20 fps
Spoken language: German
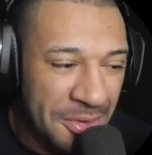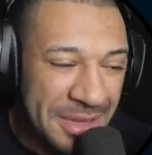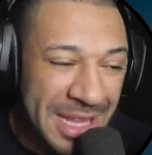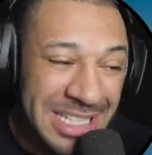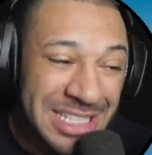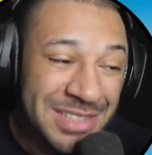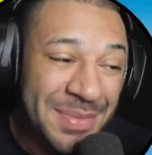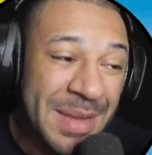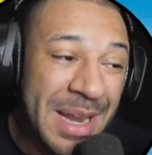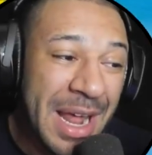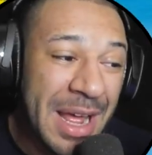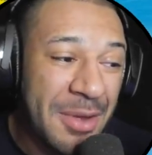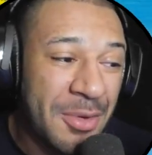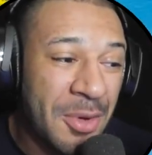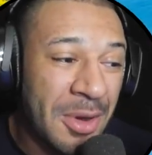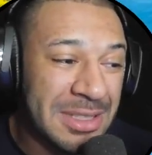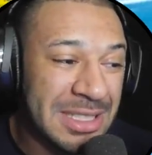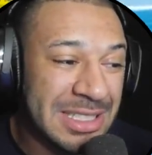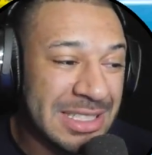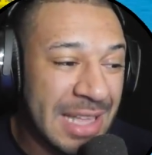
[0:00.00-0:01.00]
Und das ist wieder ein
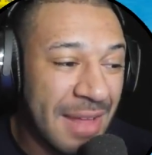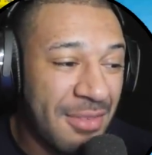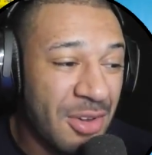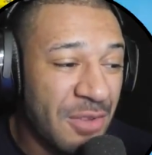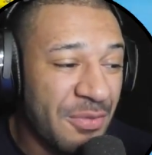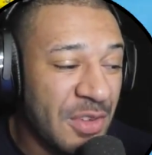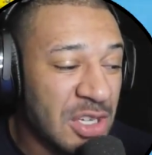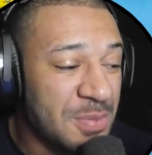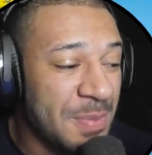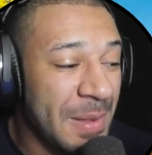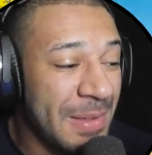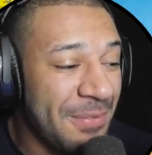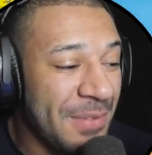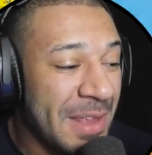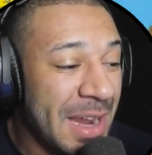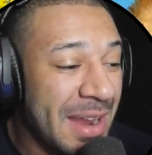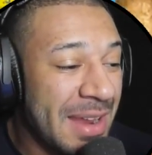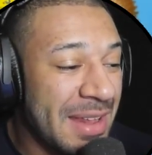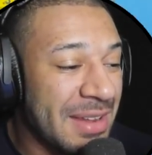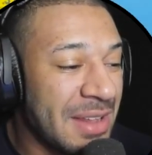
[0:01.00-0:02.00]
kurzes Level und wir spielen
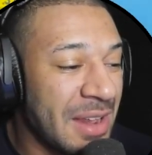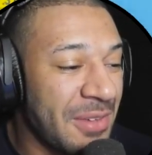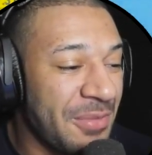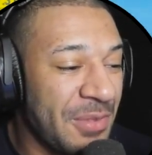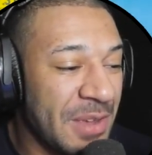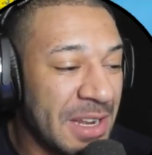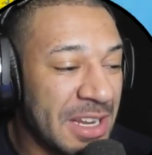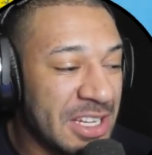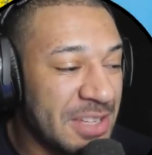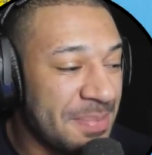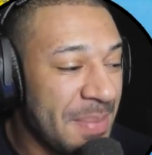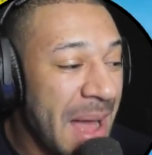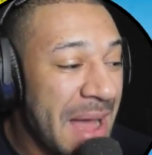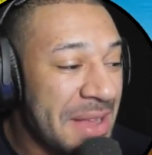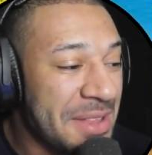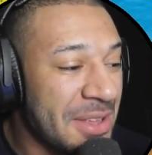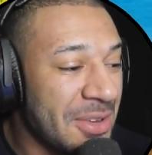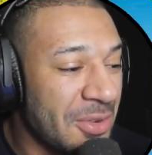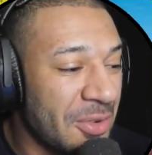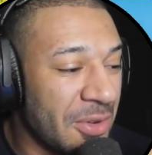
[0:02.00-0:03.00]
wieder den Delfin. Ich
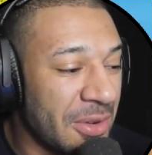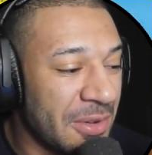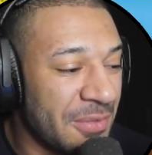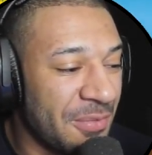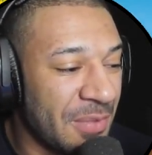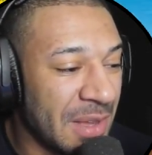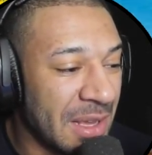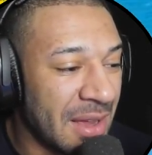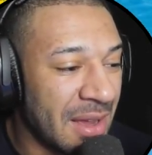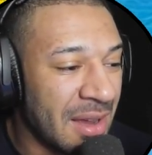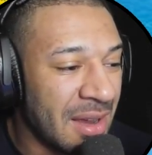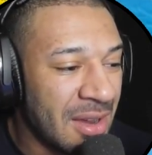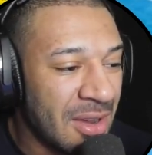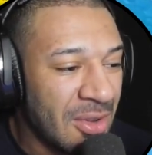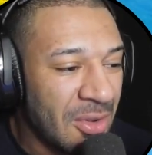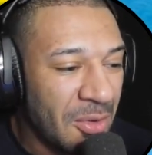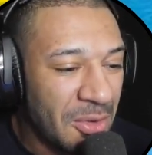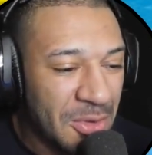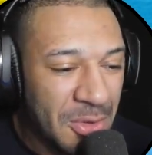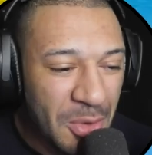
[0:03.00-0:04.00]
mag den irgendwie.
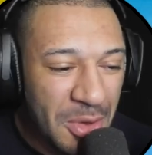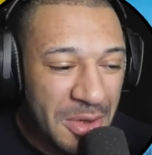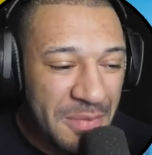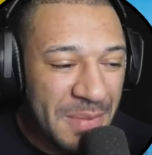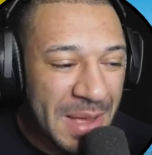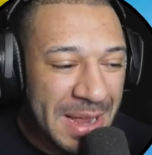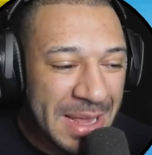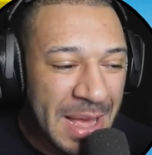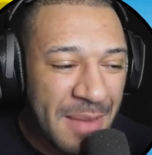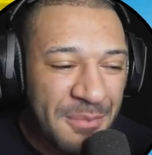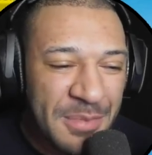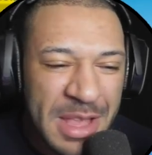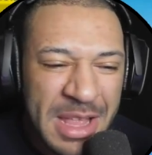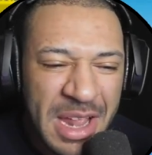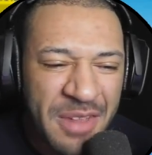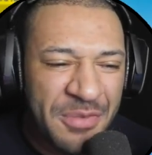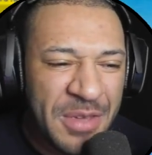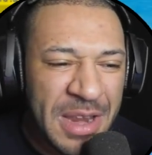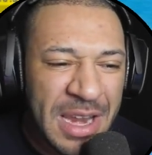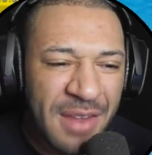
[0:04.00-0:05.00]
Und irgendwann kämpft der
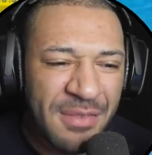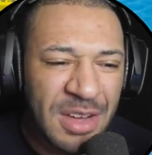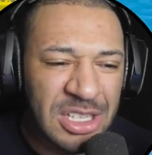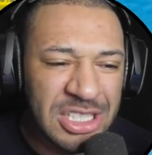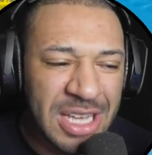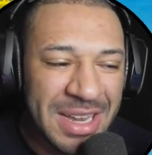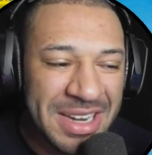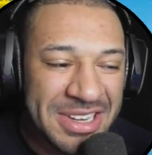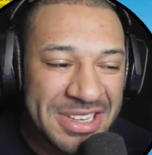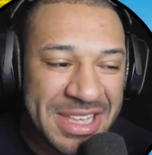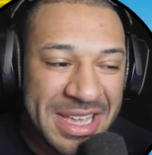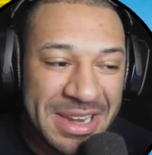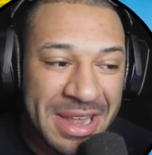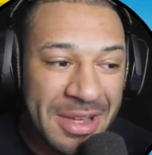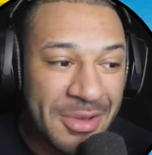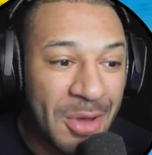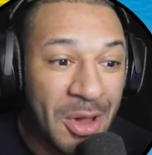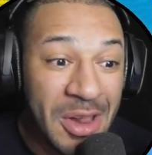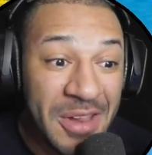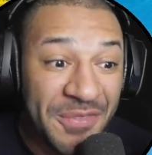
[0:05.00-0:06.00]
Delfin dann wahrscheinlich gegen
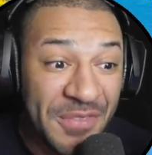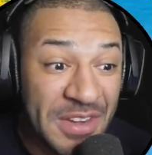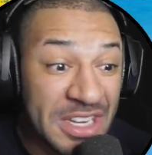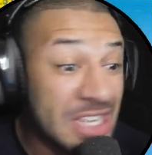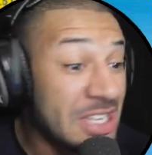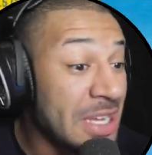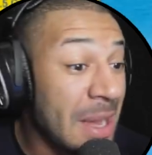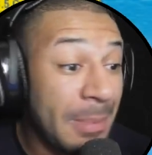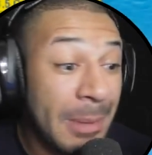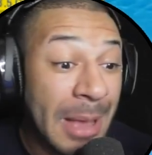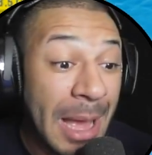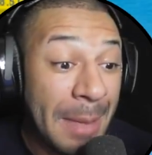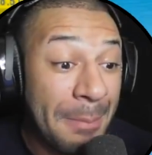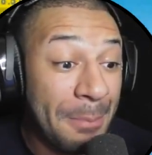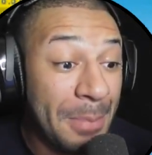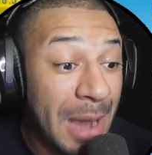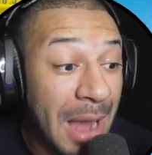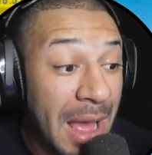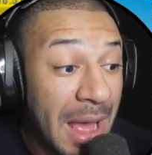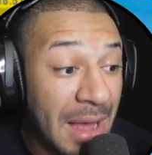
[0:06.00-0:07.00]
den Goldfisch. Ich habe keinen
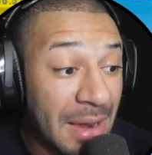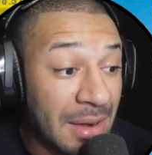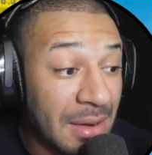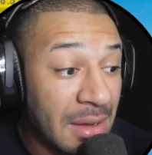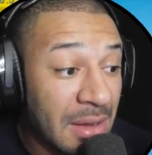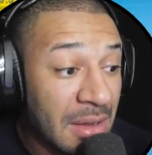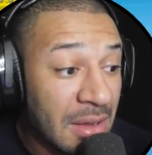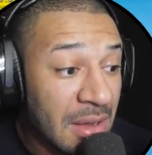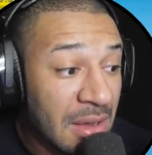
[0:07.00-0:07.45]
Plan.